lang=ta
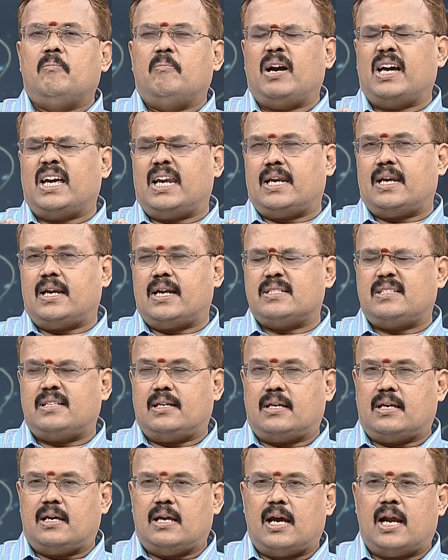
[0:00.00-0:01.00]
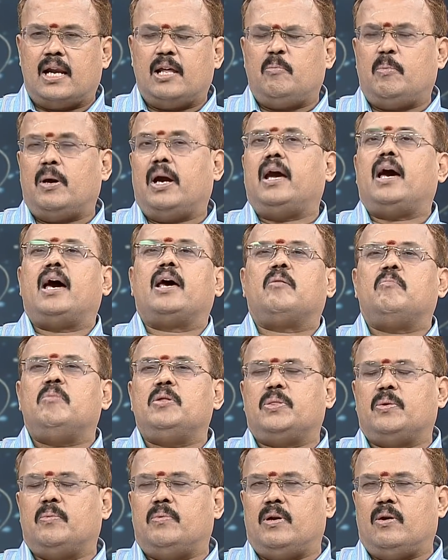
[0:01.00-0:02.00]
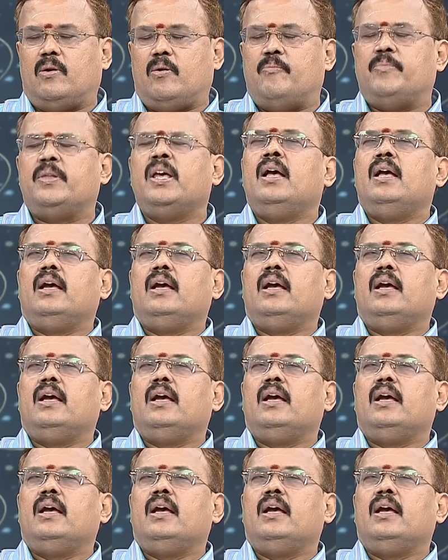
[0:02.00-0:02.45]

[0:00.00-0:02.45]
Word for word: மகர ராசிக்கு அலைப்பாய ஆரம்பித்துவிடும்